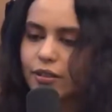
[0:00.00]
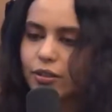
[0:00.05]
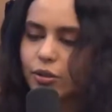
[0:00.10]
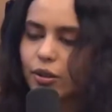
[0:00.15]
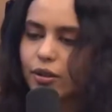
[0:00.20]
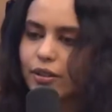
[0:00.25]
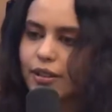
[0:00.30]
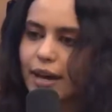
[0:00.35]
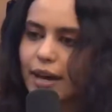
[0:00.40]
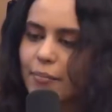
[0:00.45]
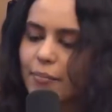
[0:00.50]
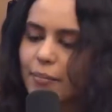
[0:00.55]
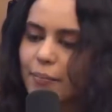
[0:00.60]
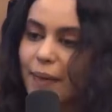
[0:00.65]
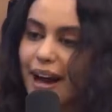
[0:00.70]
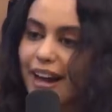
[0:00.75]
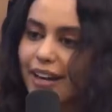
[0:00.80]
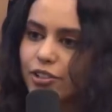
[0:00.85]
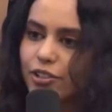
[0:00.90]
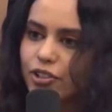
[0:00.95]
tornar
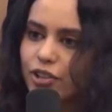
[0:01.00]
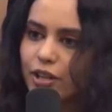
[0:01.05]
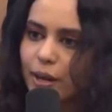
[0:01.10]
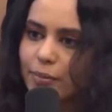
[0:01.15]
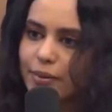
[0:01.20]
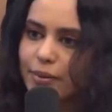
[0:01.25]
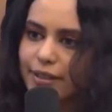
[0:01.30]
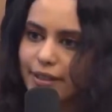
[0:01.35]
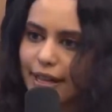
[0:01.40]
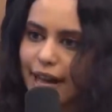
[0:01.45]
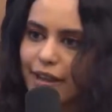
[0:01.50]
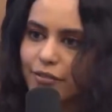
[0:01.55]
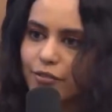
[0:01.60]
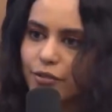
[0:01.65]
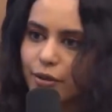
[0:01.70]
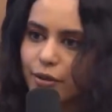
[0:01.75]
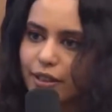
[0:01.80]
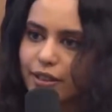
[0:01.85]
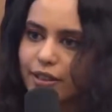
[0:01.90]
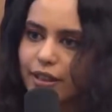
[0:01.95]
Marte
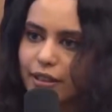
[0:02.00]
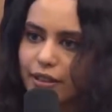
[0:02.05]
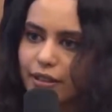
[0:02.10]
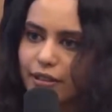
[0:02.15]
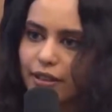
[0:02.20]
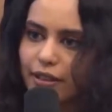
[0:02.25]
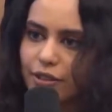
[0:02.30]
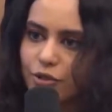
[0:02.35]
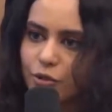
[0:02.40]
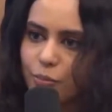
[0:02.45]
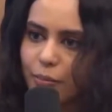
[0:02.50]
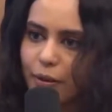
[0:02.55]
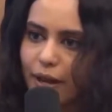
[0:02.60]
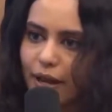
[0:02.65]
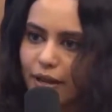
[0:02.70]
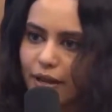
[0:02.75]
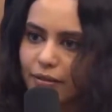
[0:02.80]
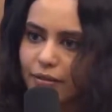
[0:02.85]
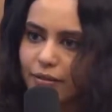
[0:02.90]
habitável ainda está de pé?